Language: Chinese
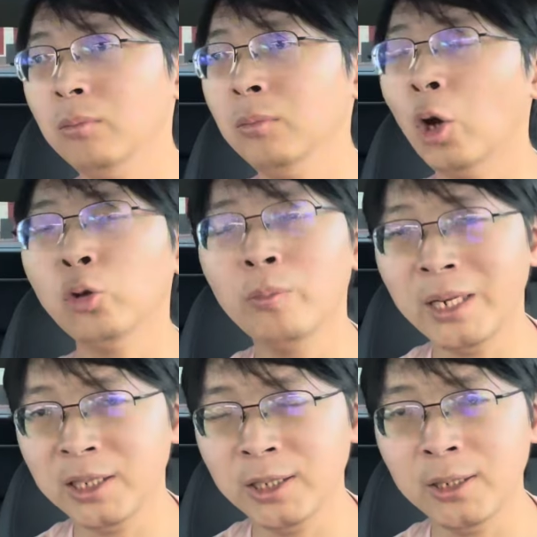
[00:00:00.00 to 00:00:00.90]
劳动
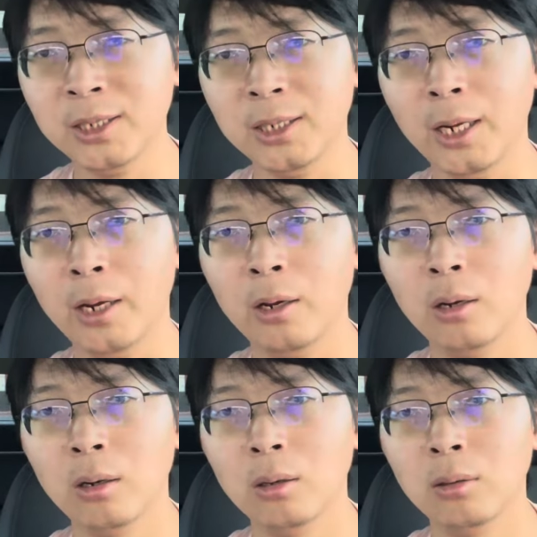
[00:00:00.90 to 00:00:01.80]
密集型企业，
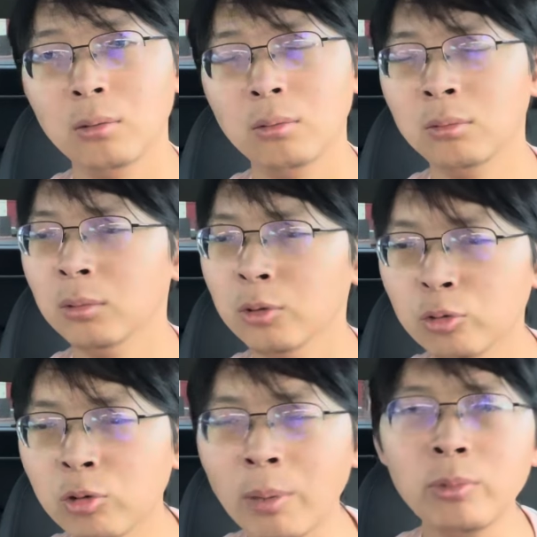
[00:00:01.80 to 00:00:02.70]

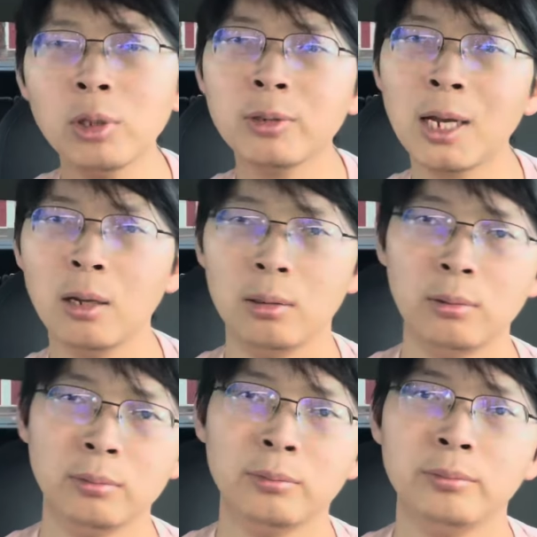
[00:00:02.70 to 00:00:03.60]
全部都上，
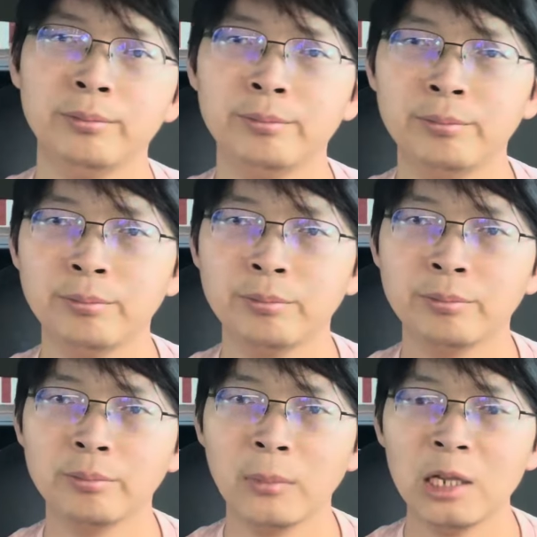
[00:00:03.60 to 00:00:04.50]

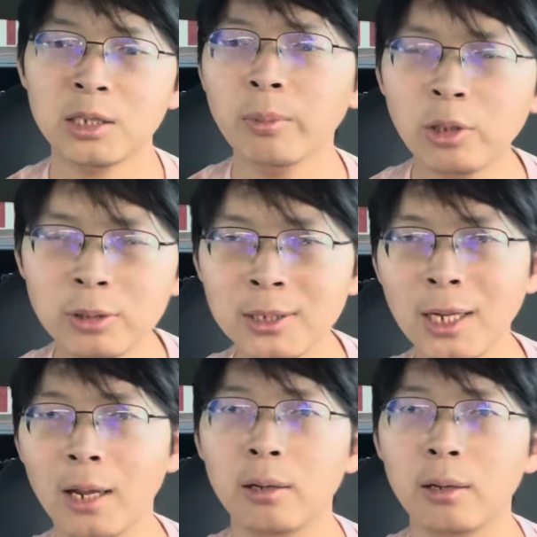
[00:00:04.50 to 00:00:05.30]
什么都生产，